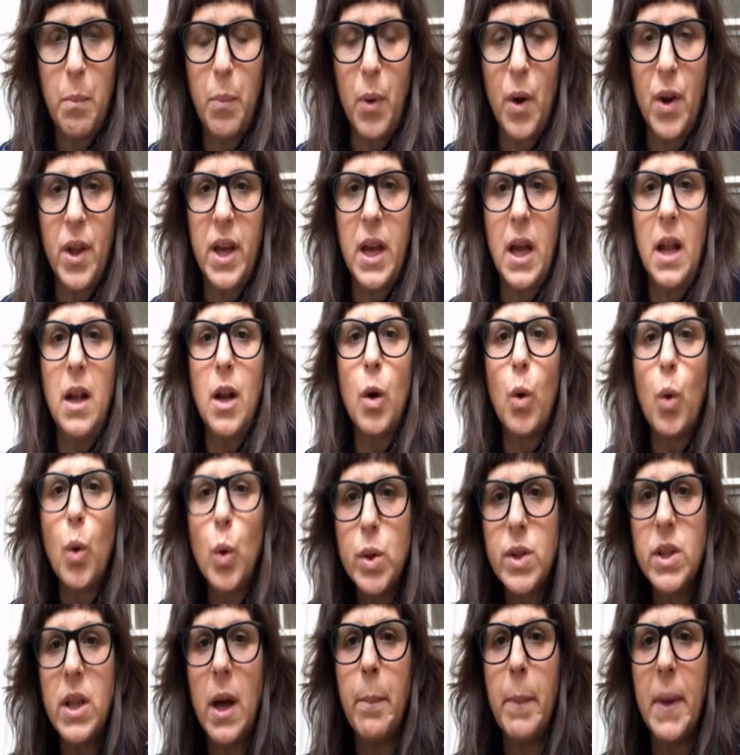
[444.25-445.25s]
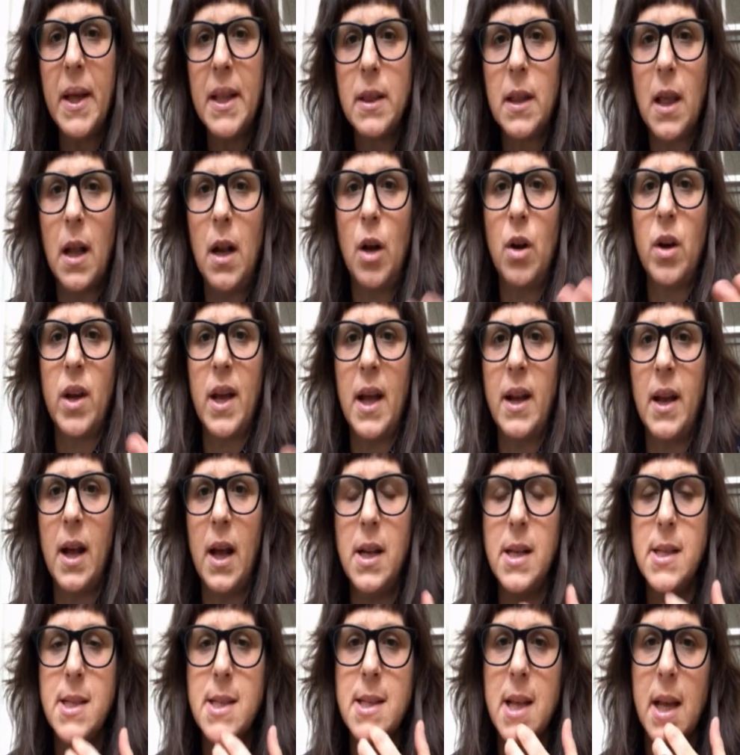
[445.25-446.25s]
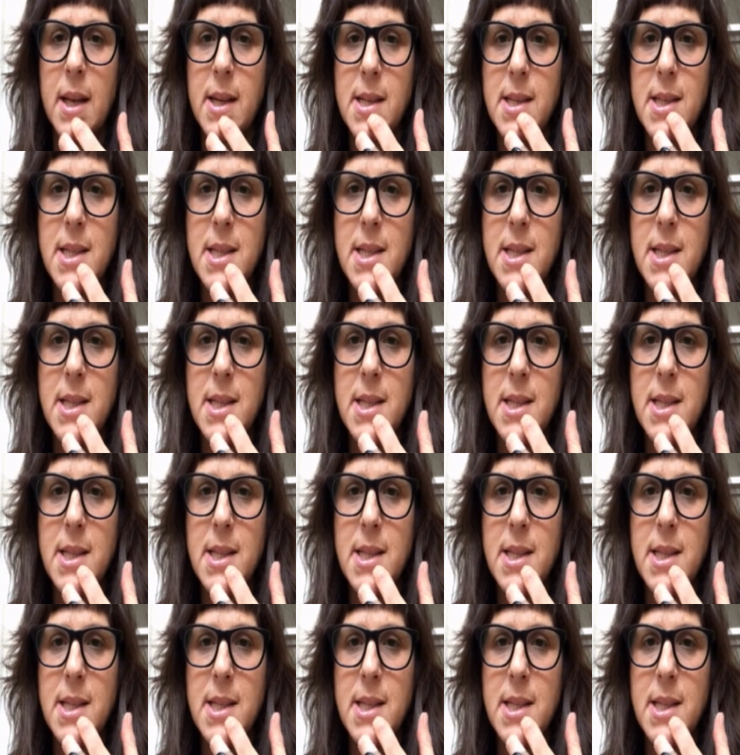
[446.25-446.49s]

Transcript: Porque él justamente lo que analiza en